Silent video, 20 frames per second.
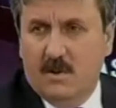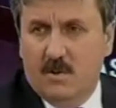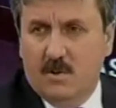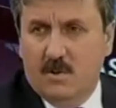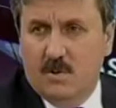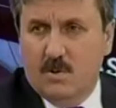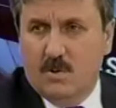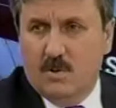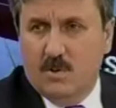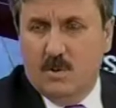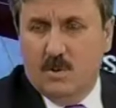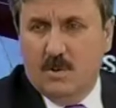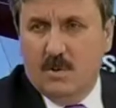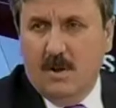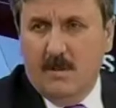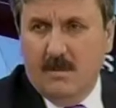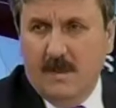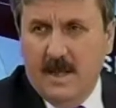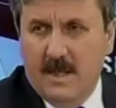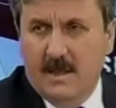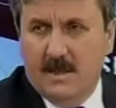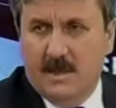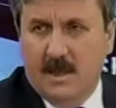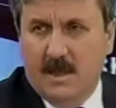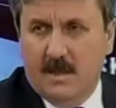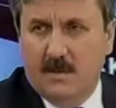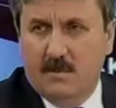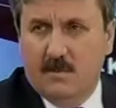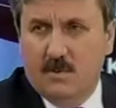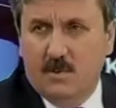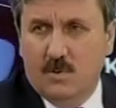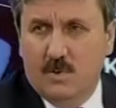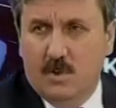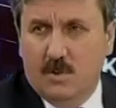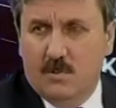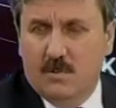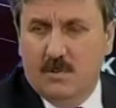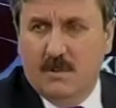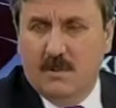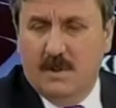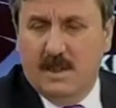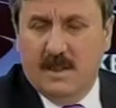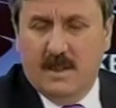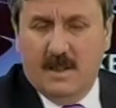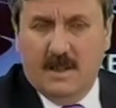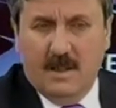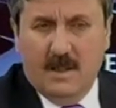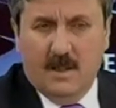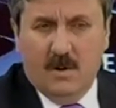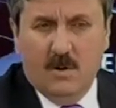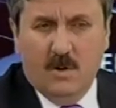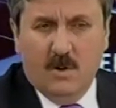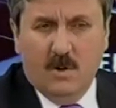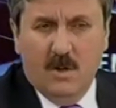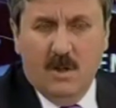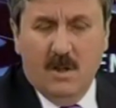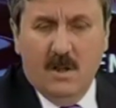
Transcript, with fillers: oluşturuldu da belli zaten. Bunu yorumlamaya da gerek yok.